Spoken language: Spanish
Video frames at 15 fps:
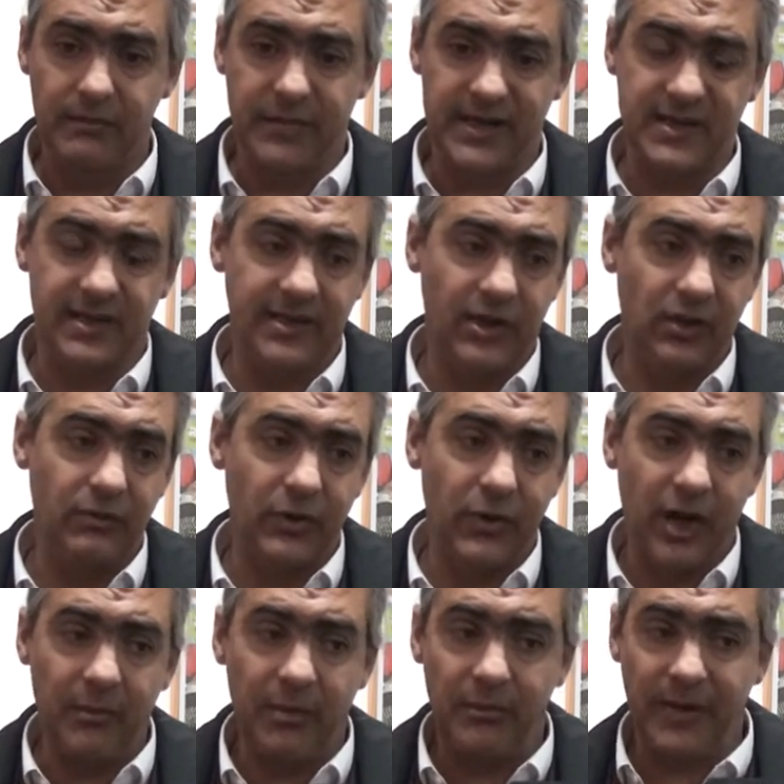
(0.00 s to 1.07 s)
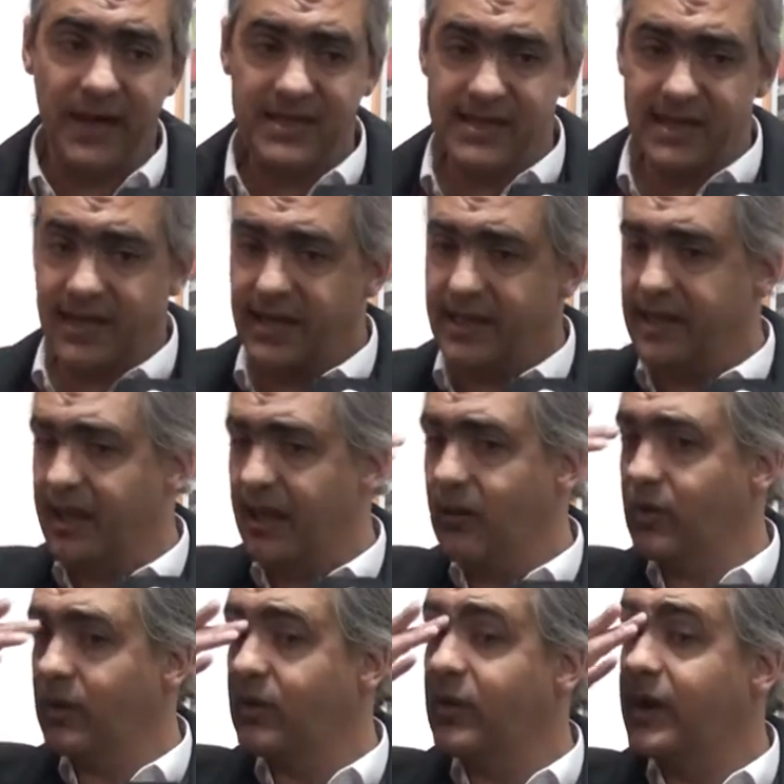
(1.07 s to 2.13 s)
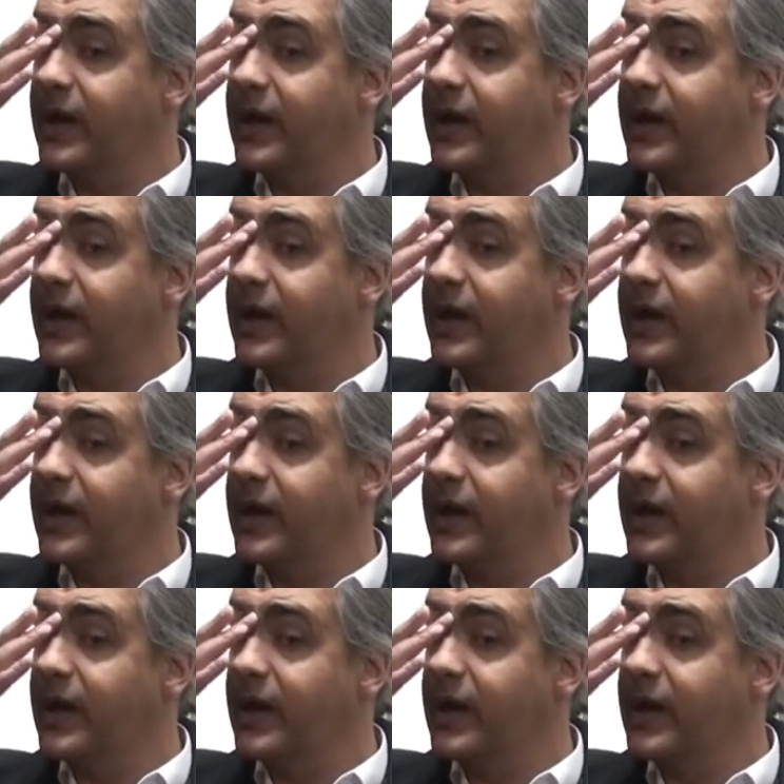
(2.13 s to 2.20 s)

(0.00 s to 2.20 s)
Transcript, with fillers: presentaron programas parciales de acuerdo